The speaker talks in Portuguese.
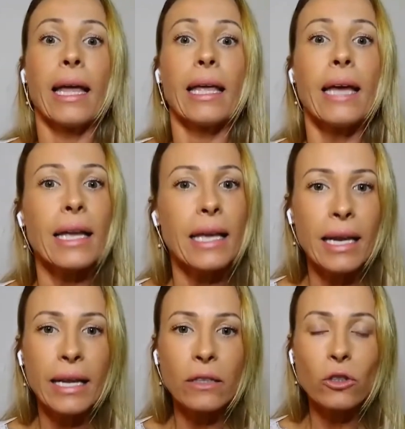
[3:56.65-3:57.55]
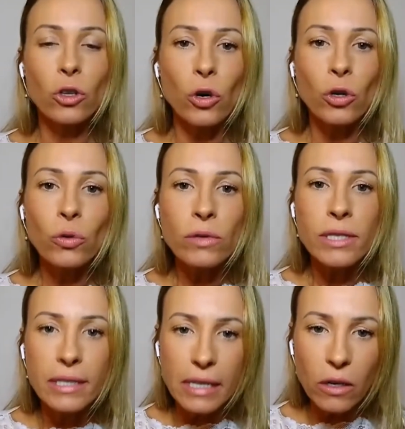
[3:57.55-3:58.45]
E aí ela entrou num
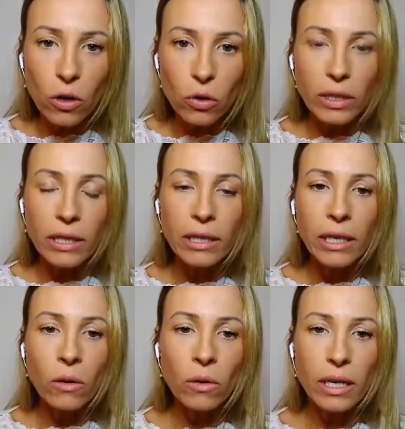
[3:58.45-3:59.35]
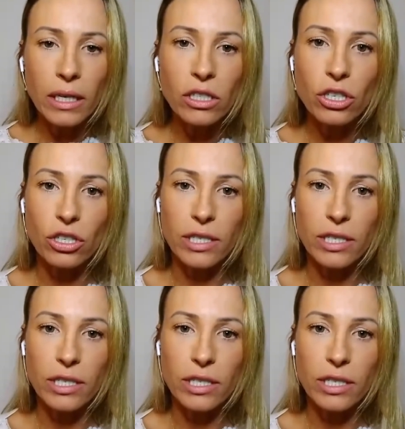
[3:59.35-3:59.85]
ciclo tão grande de